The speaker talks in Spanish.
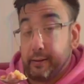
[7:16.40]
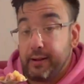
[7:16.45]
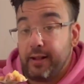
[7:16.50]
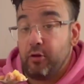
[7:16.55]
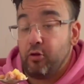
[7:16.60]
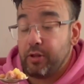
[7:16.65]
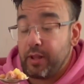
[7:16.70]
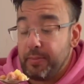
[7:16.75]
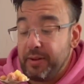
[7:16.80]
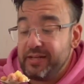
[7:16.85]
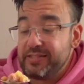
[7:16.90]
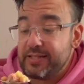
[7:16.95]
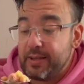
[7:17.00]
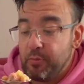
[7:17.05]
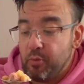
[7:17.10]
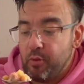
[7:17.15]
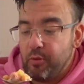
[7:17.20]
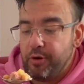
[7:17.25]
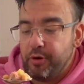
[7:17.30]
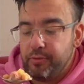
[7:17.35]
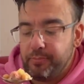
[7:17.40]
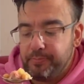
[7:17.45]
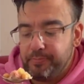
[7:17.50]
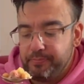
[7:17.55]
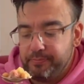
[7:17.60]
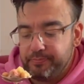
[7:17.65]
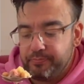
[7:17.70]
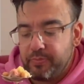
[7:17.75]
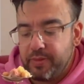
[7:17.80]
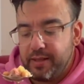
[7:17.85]
caldo también está muy bueno.
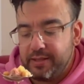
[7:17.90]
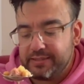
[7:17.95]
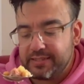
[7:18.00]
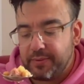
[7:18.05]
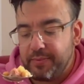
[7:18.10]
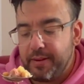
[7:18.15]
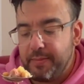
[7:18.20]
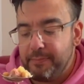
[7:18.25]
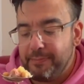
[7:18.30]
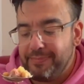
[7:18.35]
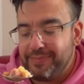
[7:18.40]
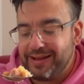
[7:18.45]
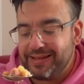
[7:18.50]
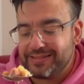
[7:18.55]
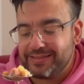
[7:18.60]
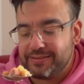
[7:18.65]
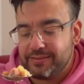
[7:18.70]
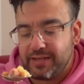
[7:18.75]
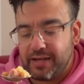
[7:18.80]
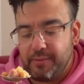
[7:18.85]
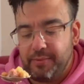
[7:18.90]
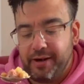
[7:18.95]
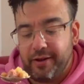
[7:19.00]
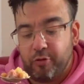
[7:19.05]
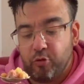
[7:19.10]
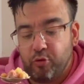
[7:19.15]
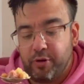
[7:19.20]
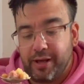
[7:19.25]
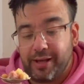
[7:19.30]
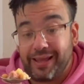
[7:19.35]
Sabe más a
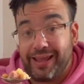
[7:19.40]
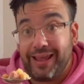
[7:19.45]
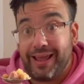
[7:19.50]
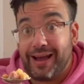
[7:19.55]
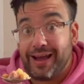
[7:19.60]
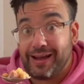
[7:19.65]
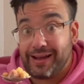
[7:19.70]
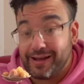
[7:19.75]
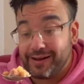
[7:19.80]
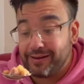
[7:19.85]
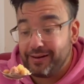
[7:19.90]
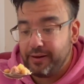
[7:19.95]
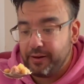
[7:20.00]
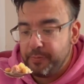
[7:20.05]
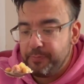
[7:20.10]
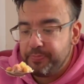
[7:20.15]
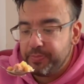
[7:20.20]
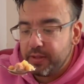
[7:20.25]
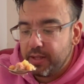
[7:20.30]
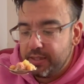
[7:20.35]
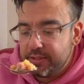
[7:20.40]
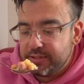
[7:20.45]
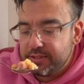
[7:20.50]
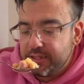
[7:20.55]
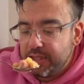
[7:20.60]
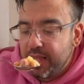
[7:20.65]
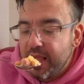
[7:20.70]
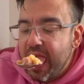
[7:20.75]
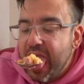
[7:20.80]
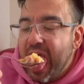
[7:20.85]
verdura que a carne en
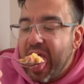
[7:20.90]
sí.